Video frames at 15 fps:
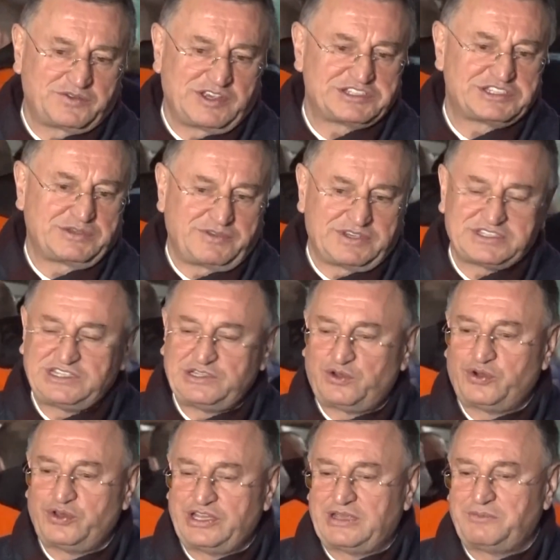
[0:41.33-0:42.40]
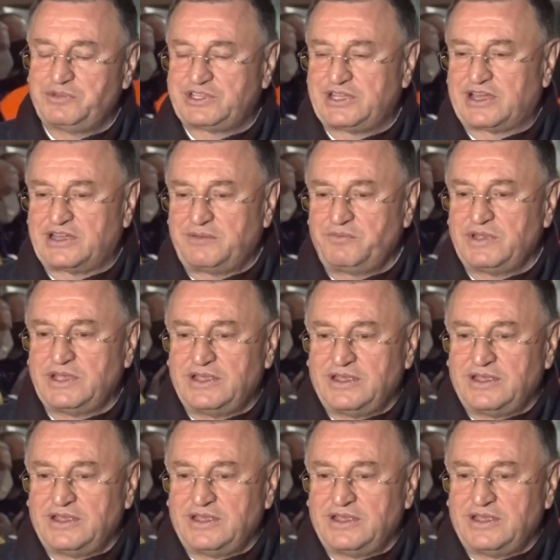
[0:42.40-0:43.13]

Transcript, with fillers: felsefesiyle oynayan bir takım.